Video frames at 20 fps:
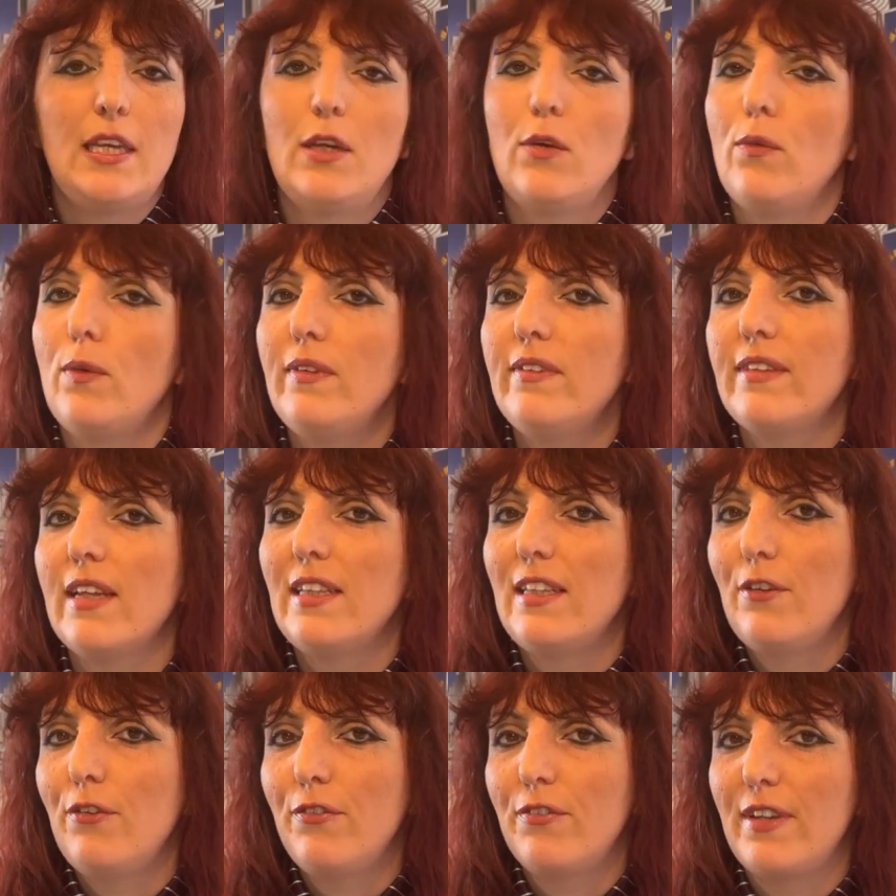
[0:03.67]
In
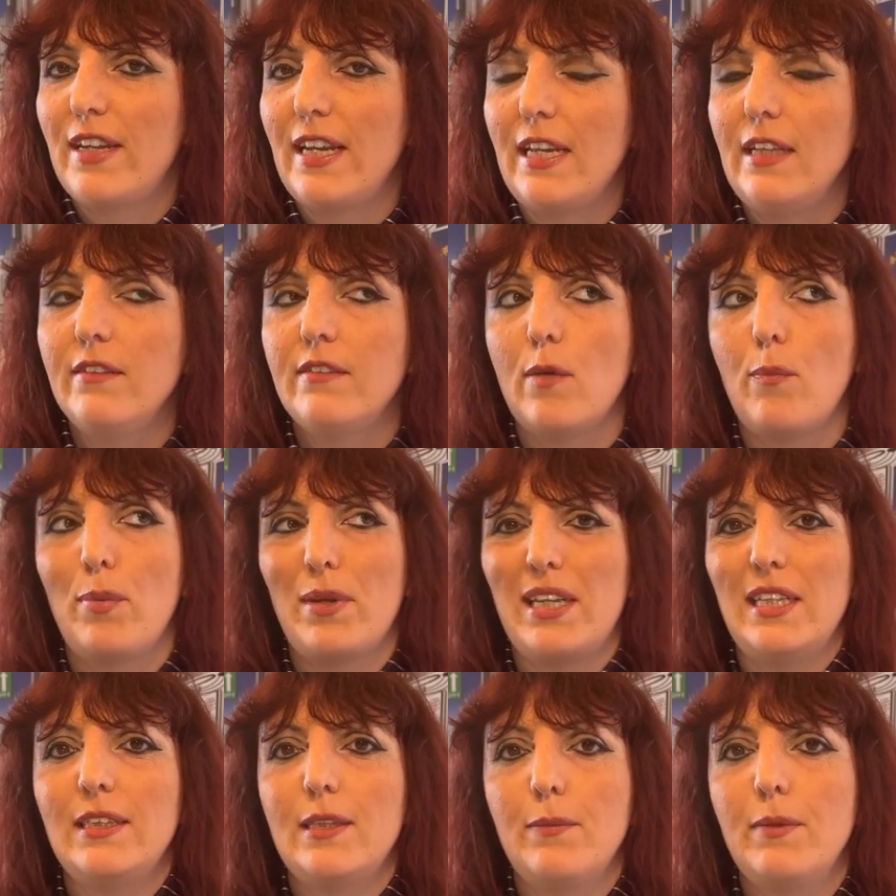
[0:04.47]
questa differenza
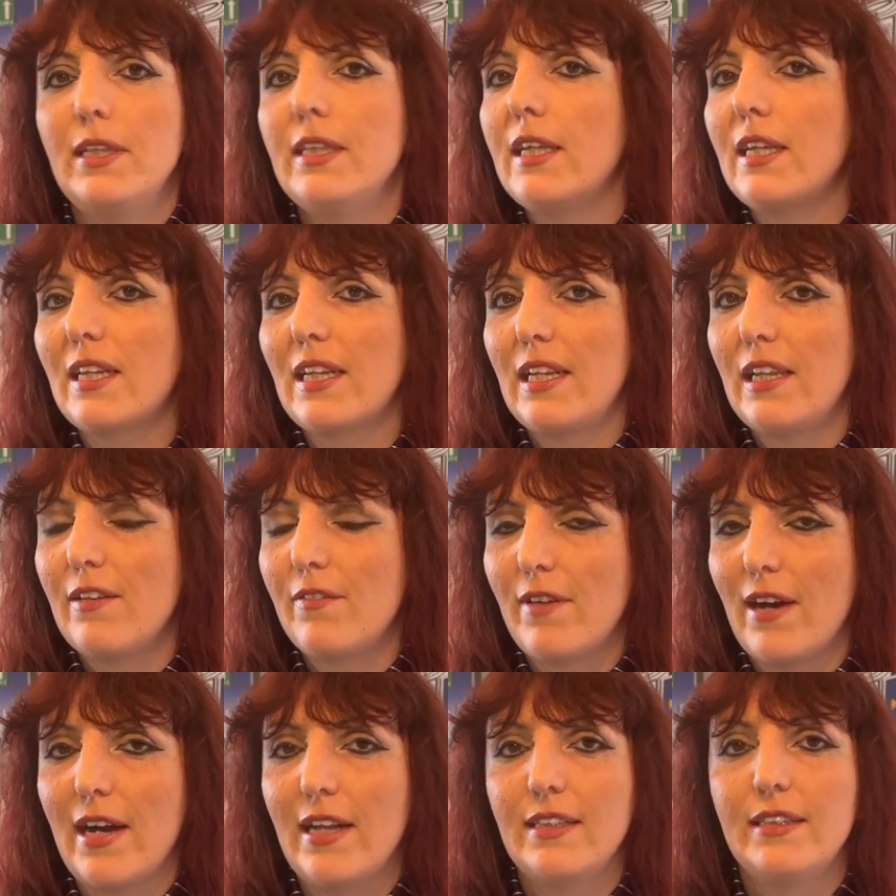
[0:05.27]
apparentemente
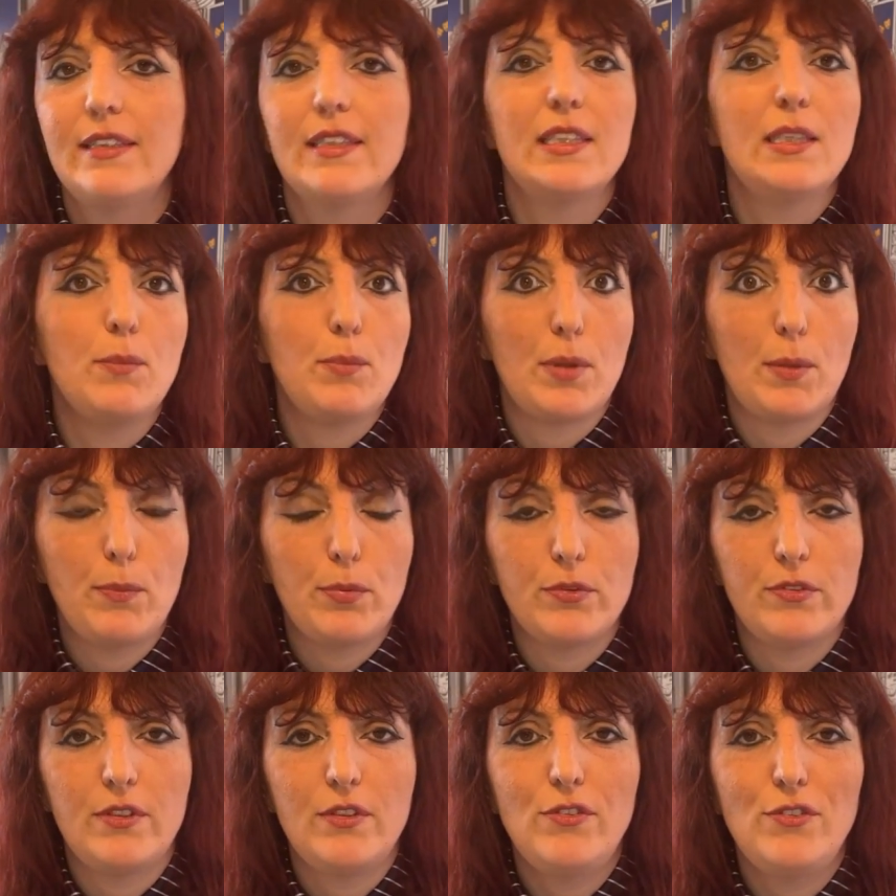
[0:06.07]
irrilevante di
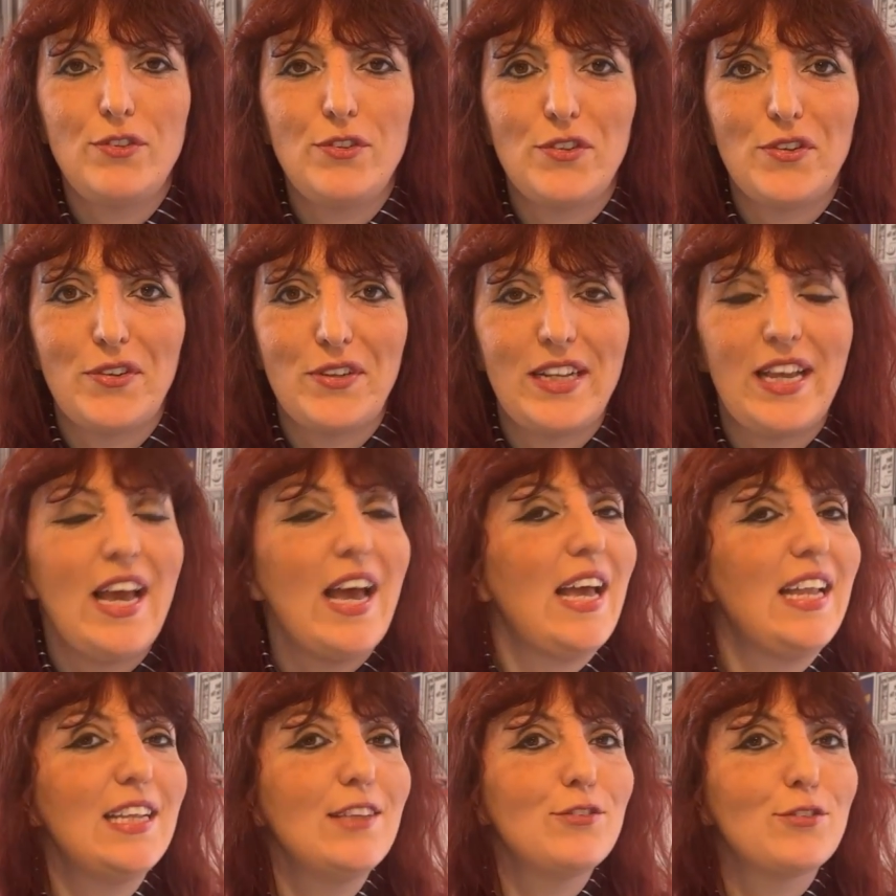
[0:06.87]

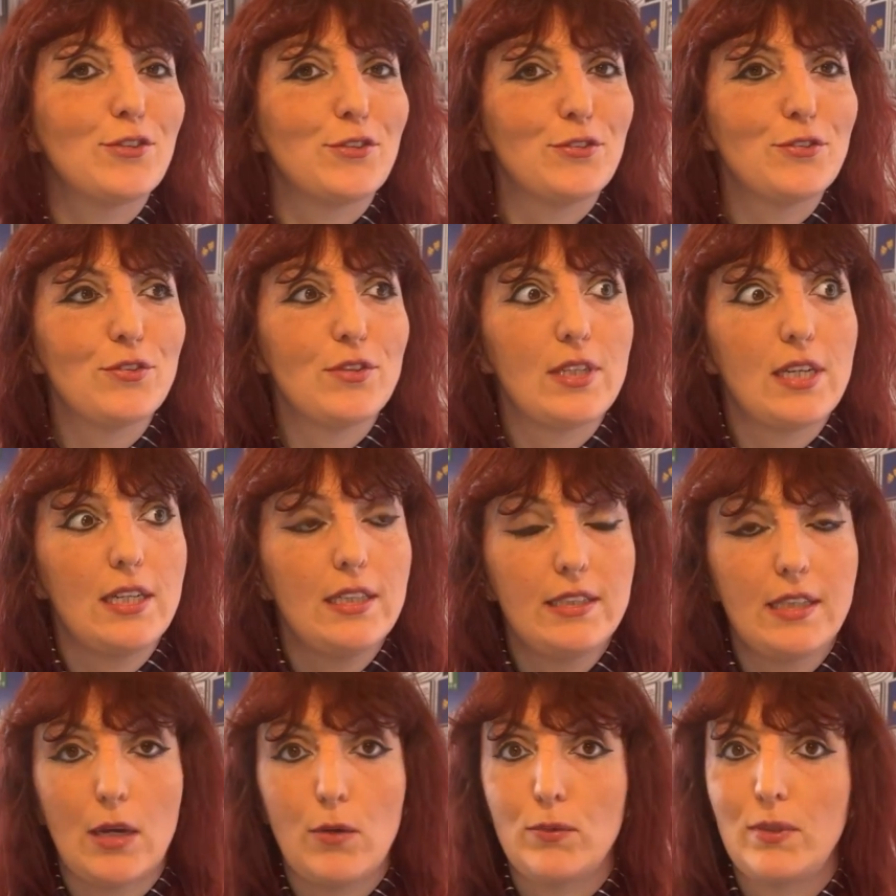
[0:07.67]
preposizione è nascosto in
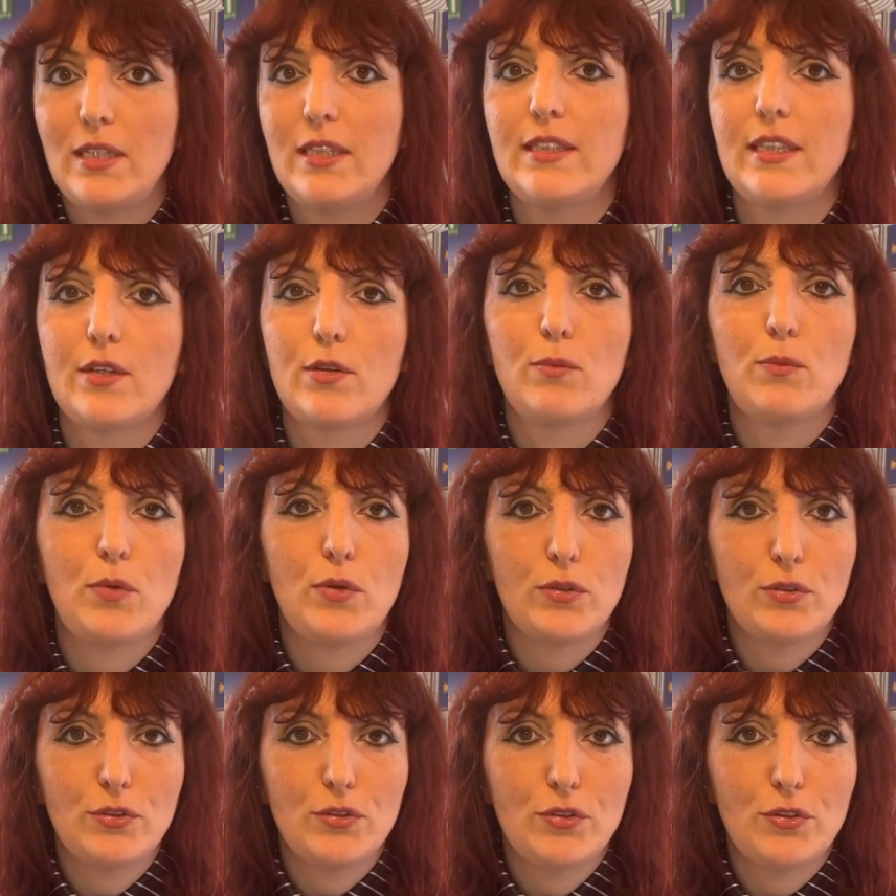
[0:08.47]
realtà un intero
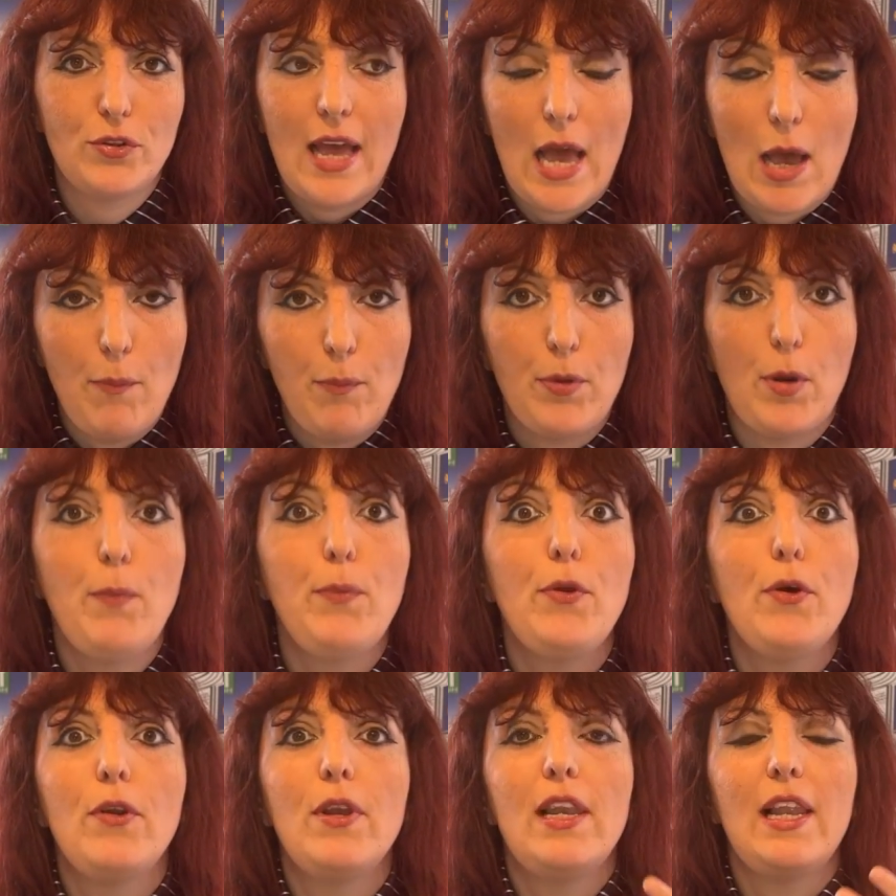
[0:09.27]
mondo. è
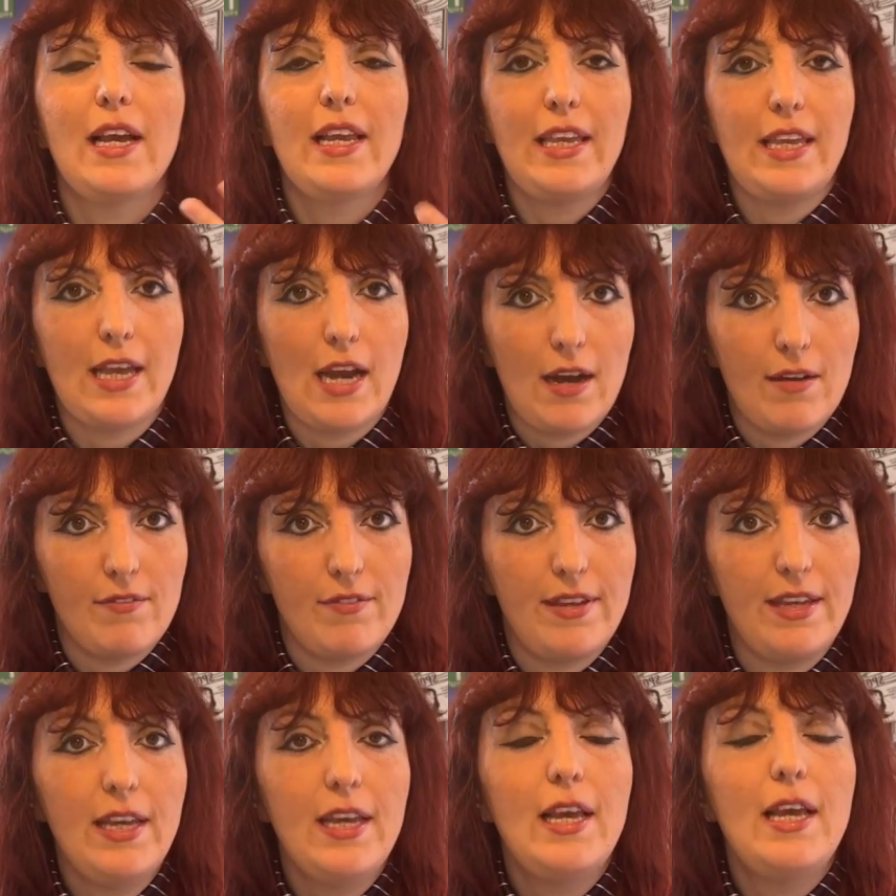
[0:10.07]
proprio la
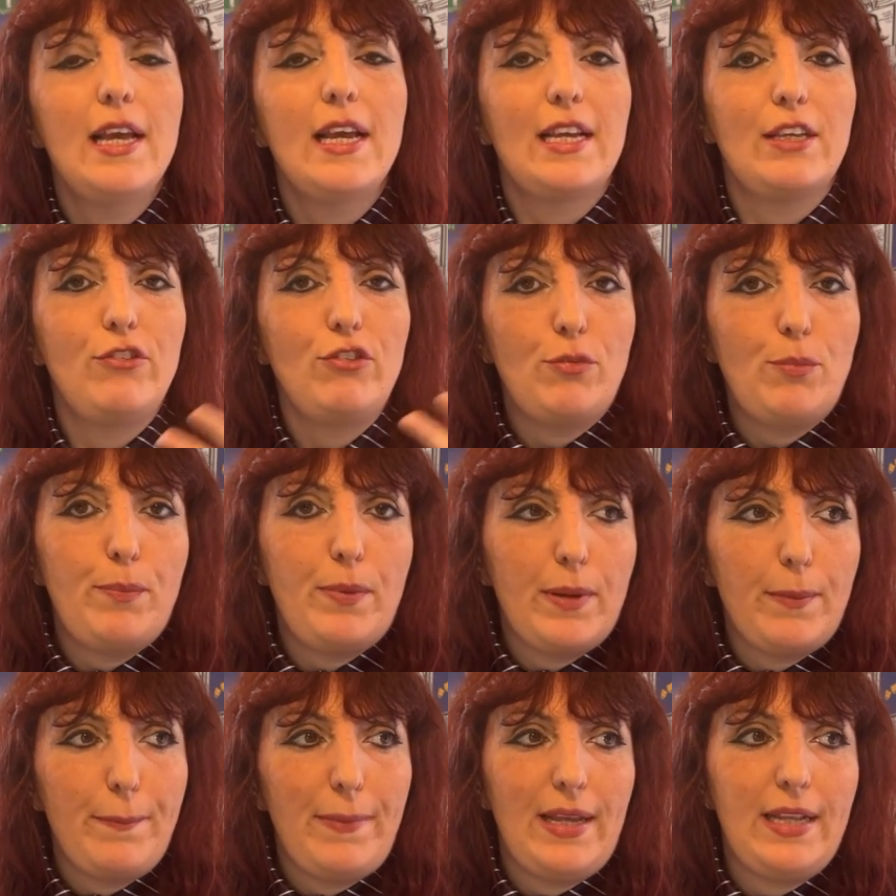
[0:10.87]
chiave che ci
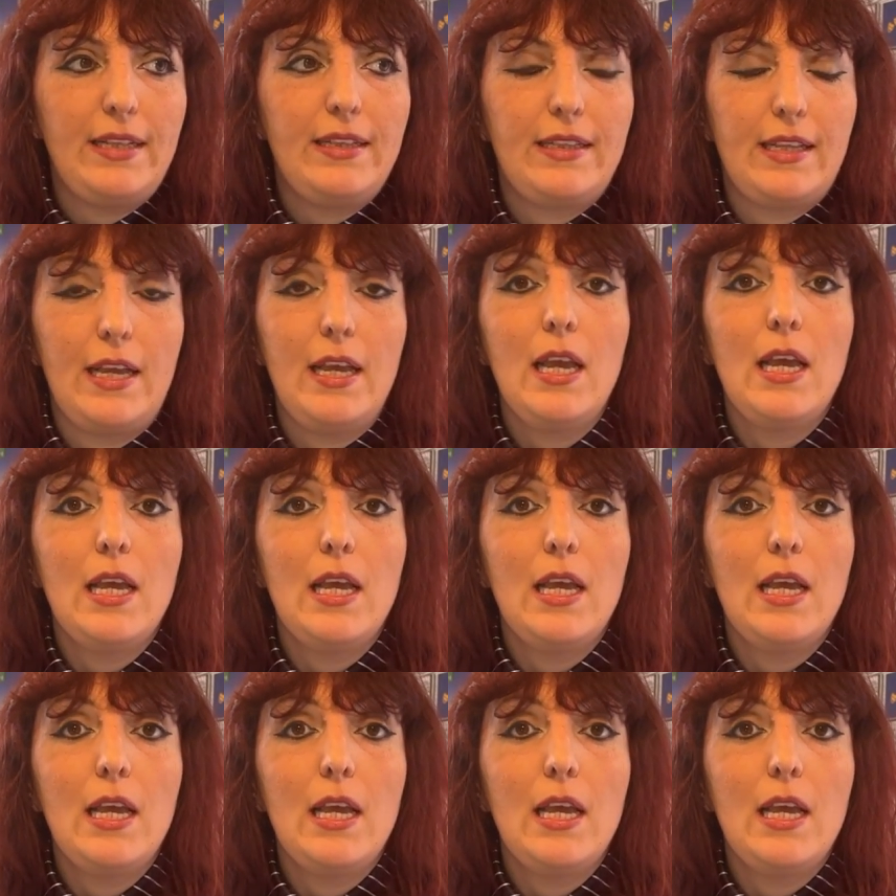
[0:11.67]
permette